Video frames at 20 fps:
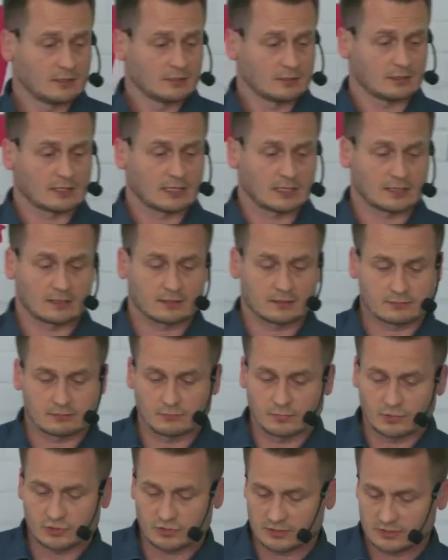To tak
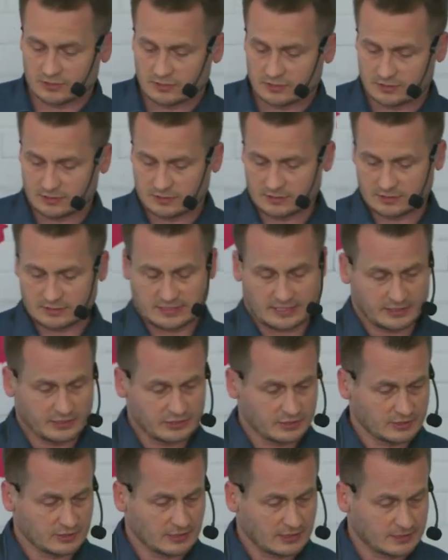może z
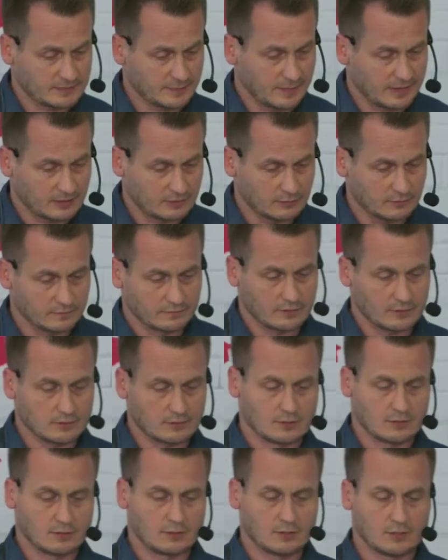technicznych aspektów to,
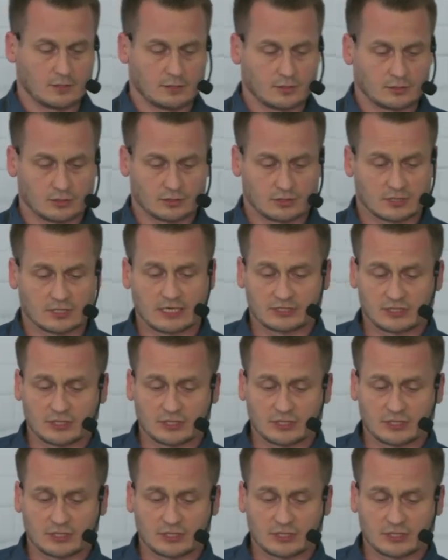to tyle.